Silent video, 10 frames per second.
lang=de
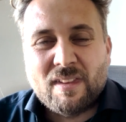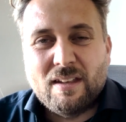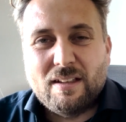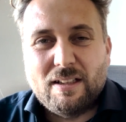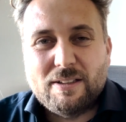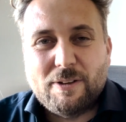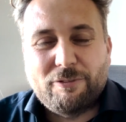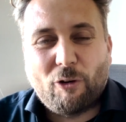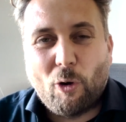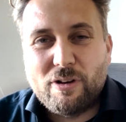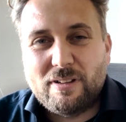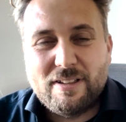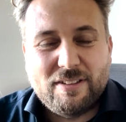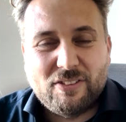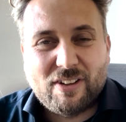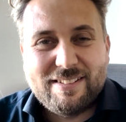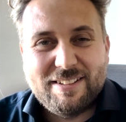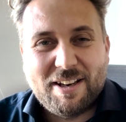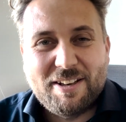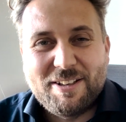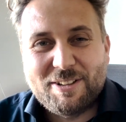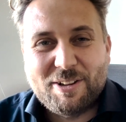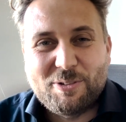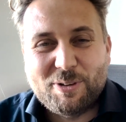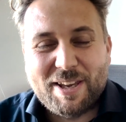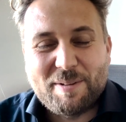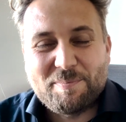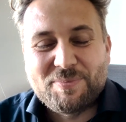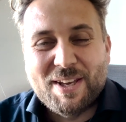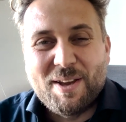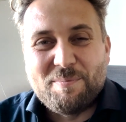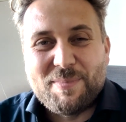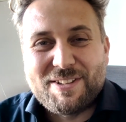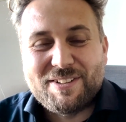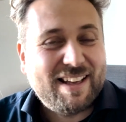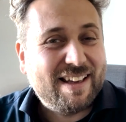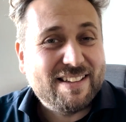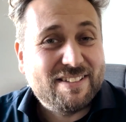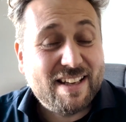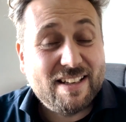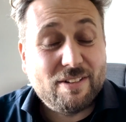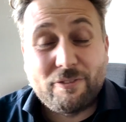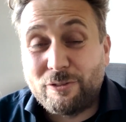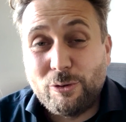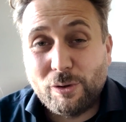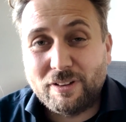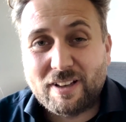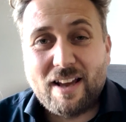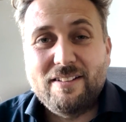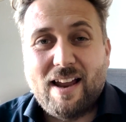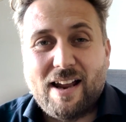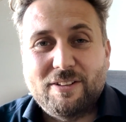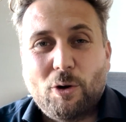ja, äh, freundlichen Tritt in den Hintern zu geben mit ja, Ideen für deinen Laden.